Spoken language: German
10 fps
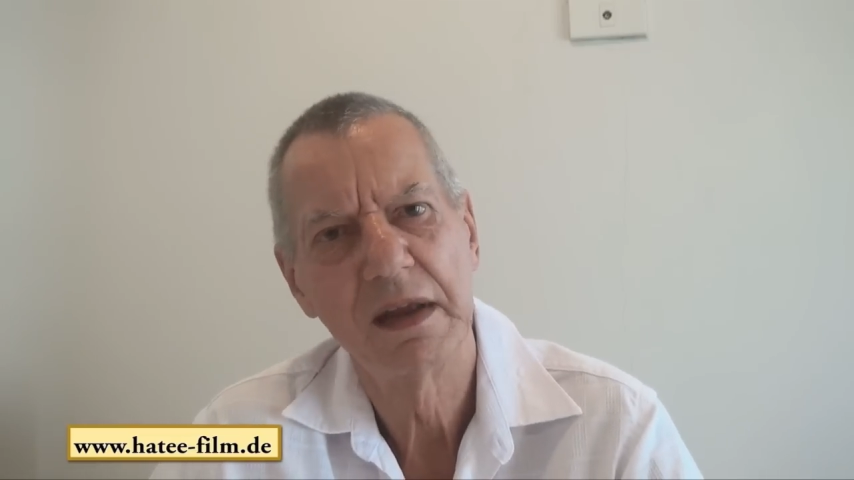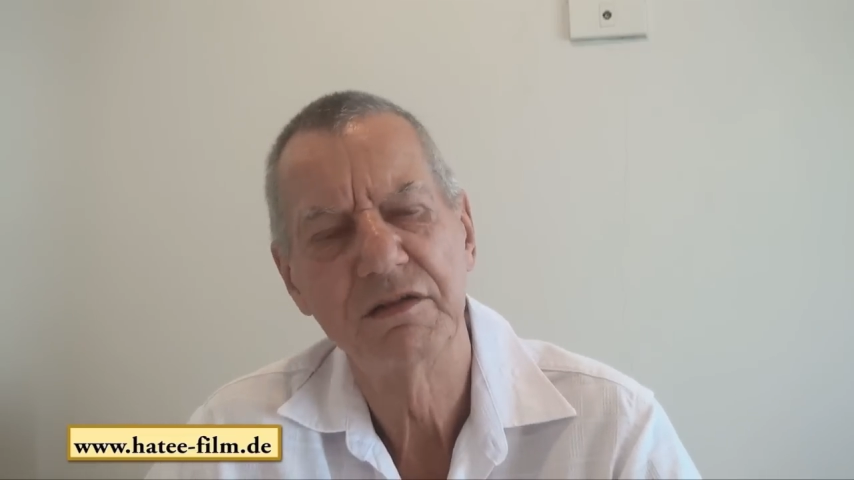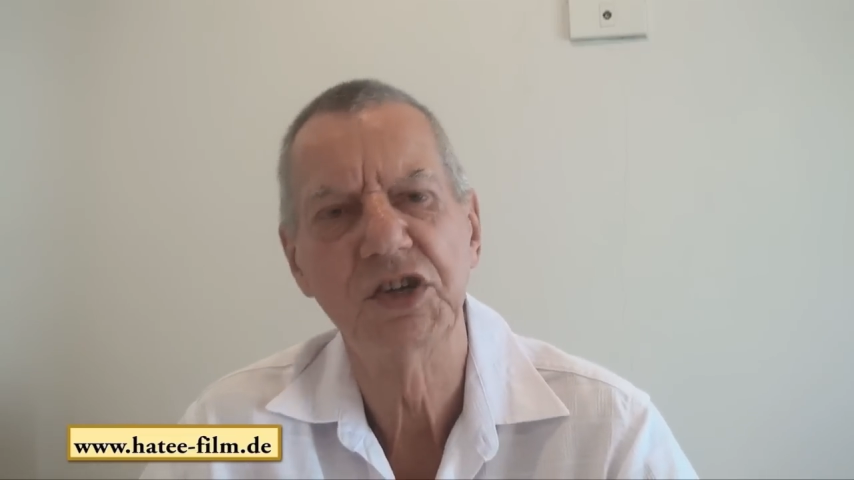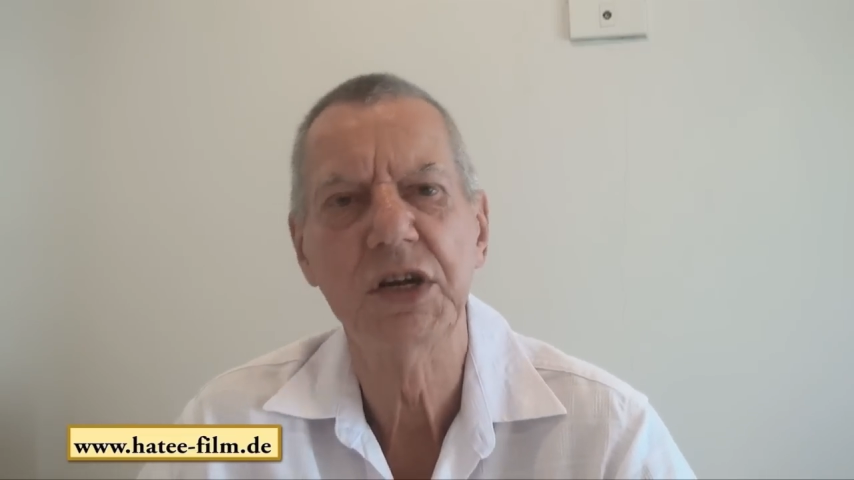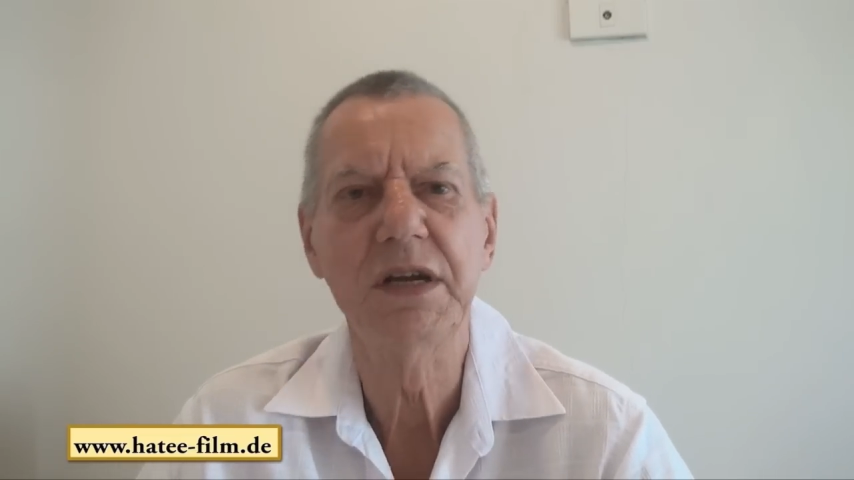
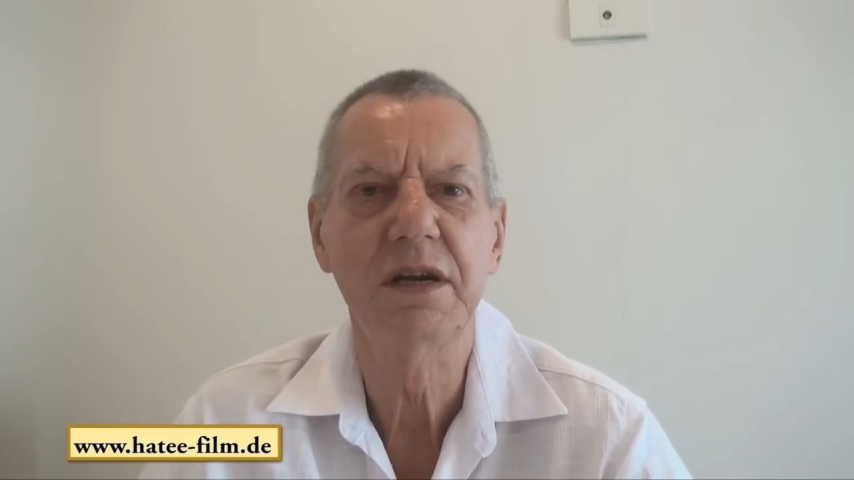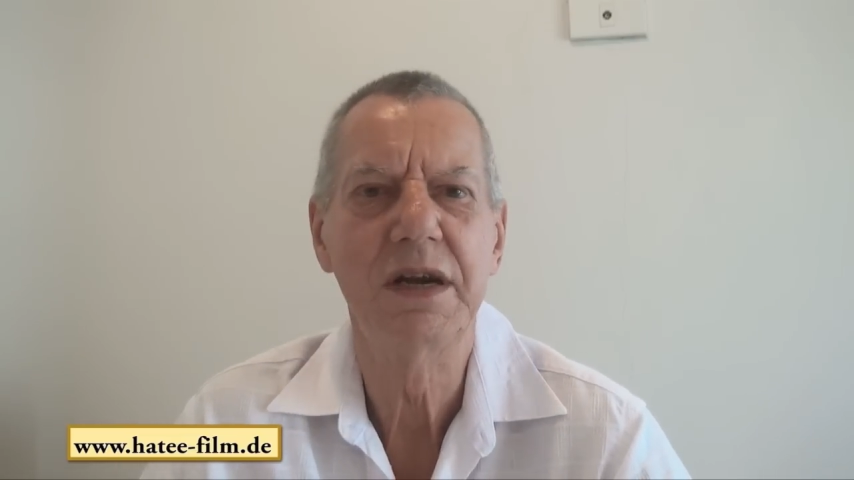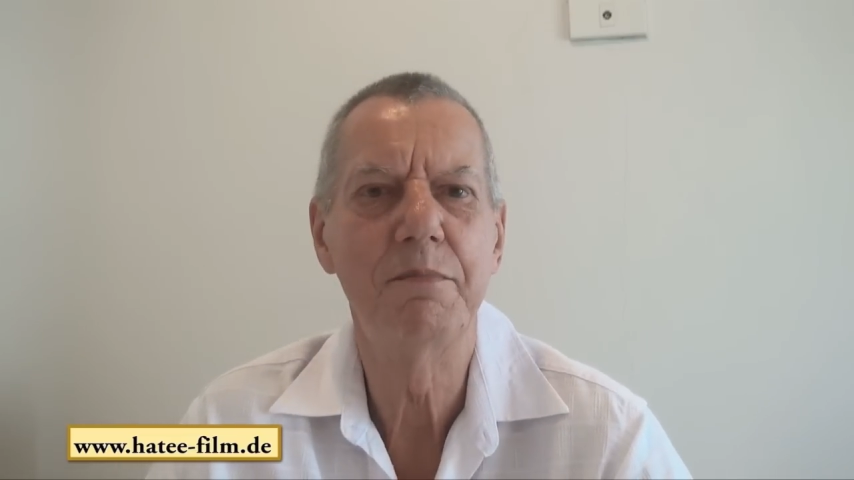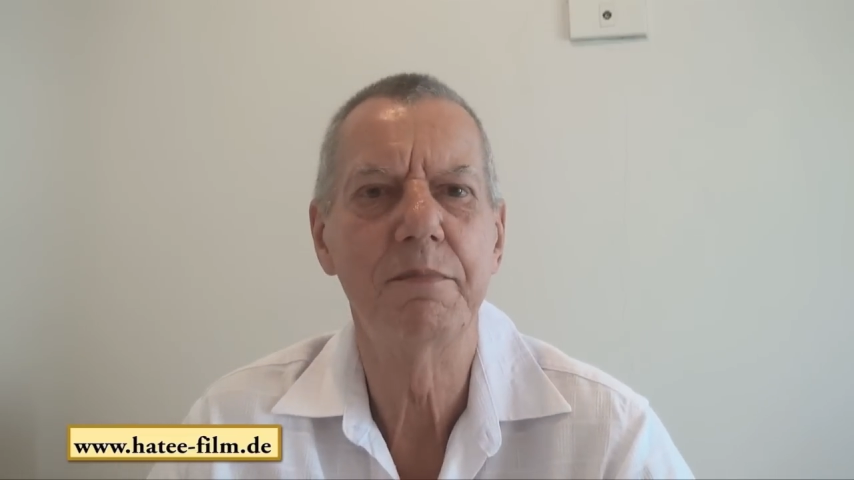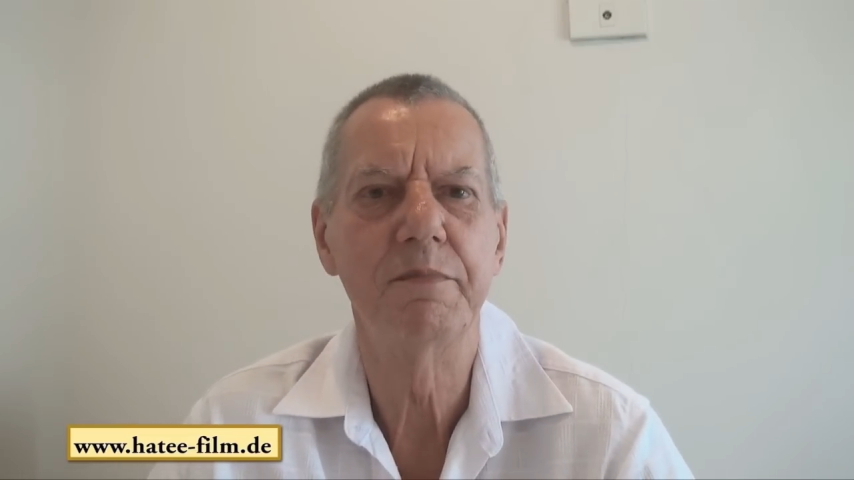verschiedene
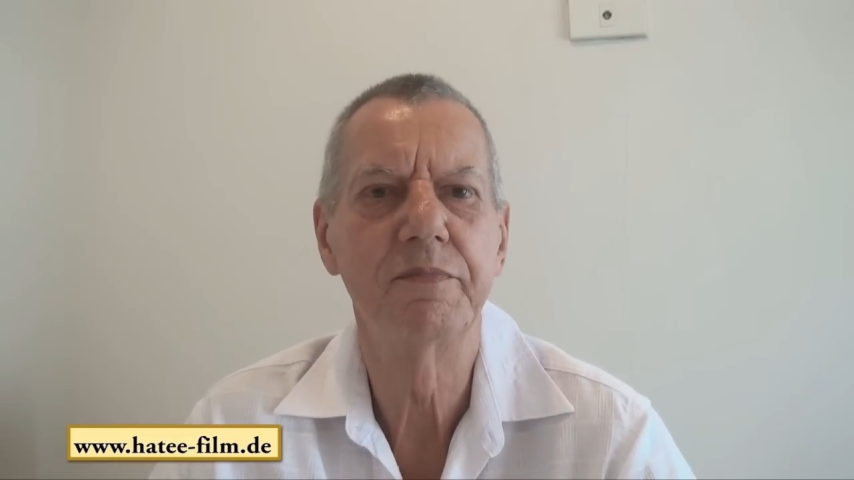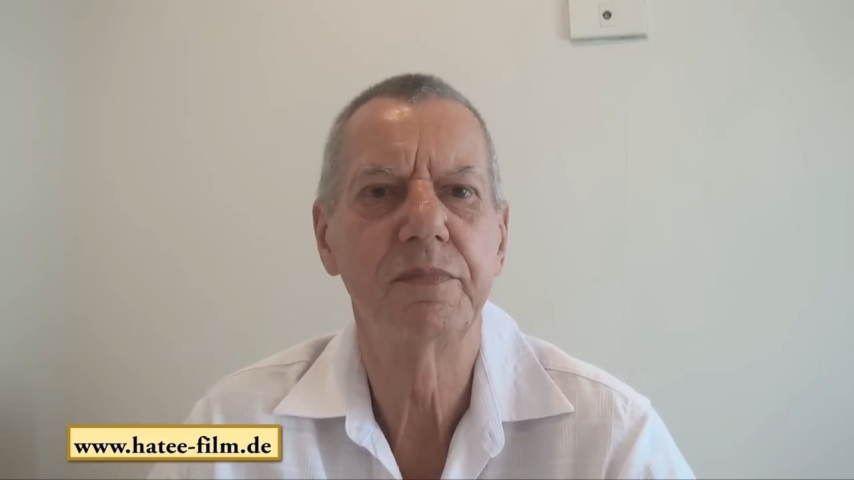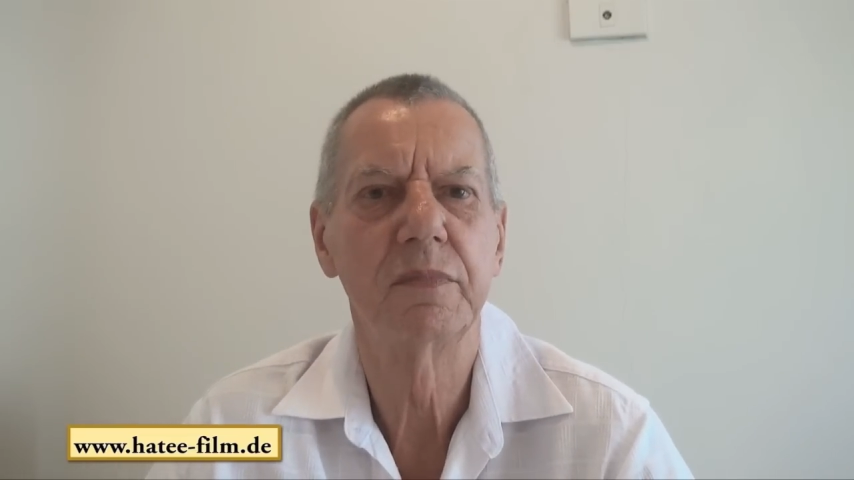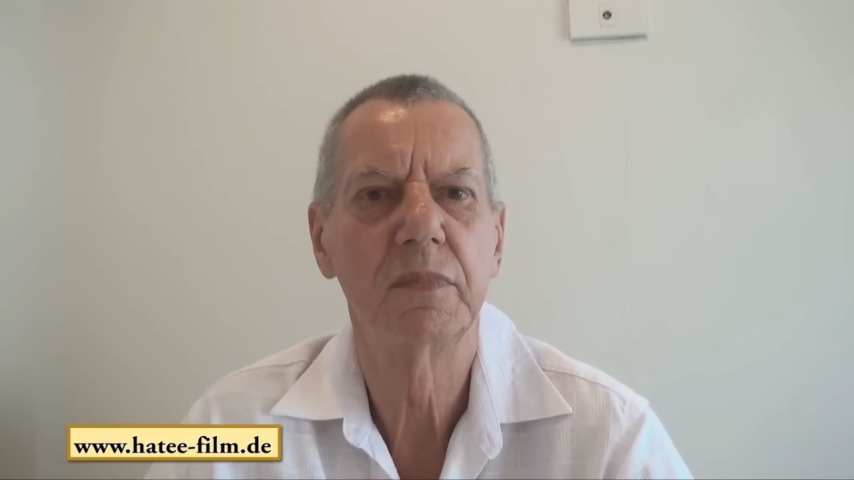Lampen